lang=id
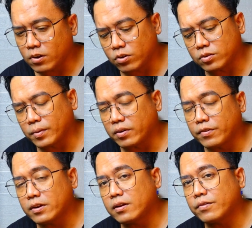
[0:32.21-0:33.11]
clone Tobacco
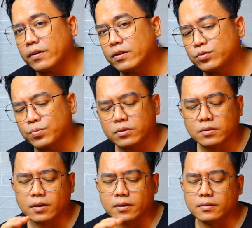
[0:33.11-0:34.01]
Fanny dari Fragrance Spot
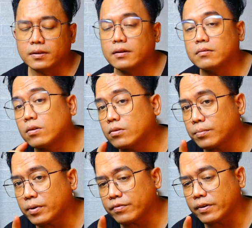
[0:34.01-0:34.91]
dengan
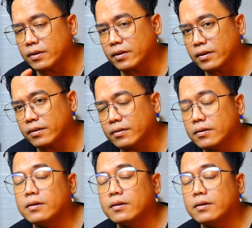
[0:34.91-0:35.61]
clone Tobacco Fanny dari